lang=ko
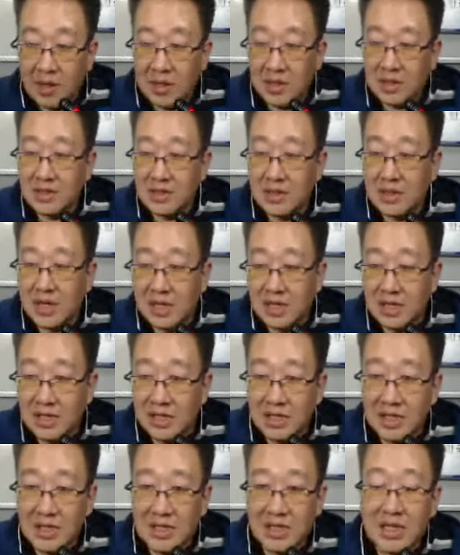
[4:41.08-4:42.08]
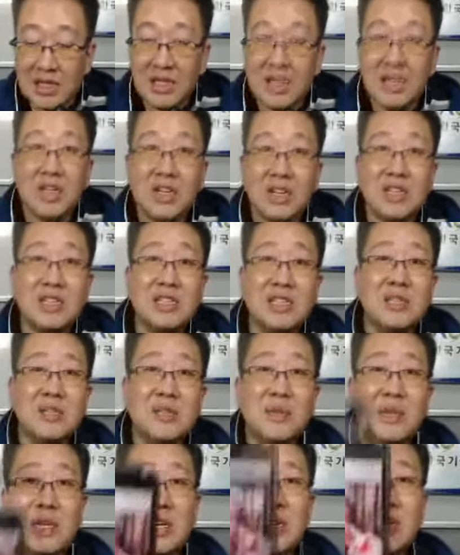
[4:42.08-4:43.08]
제 아들이 이렇게
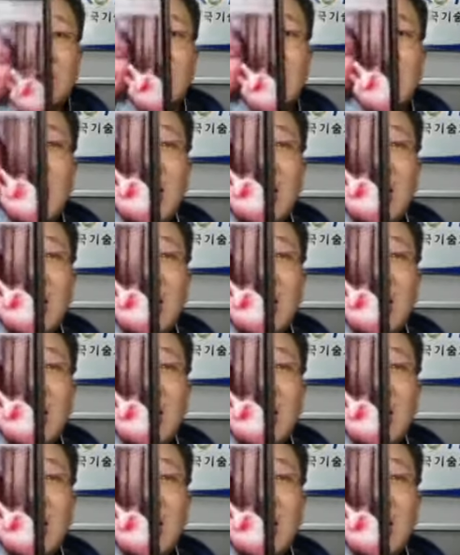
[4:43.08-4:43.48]
생겼습니다. 이렇게